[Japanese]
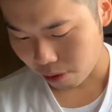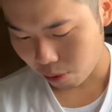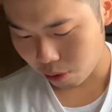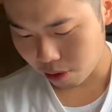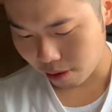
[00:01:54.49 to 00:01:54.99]

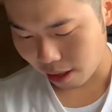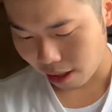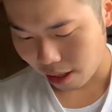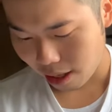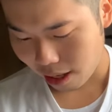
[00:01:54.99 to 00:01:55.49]
ホースは
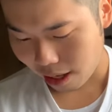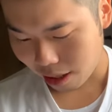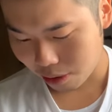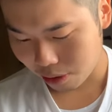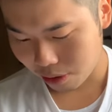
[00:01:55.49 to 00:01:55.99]

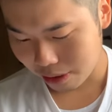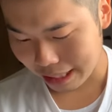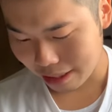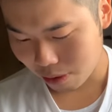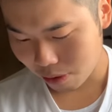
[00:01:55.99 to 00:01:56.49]

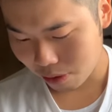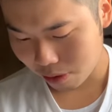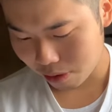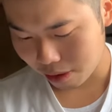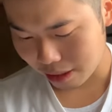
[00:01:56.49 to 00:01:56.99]
アクリロ
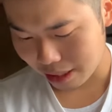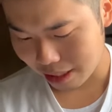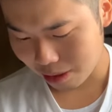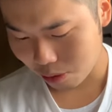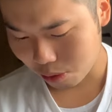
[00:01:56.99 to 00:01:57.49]

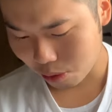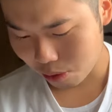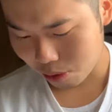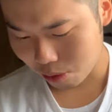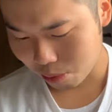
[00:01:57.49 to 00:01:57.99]

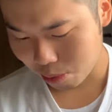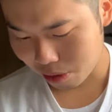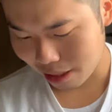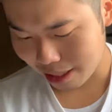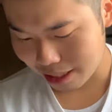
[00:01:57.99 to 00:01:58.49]
ニトル
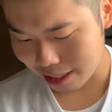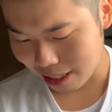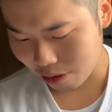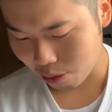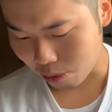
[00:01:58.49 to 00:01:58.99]

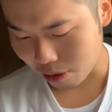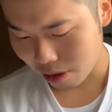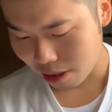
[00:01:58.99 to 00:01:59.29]
タージエンゴム。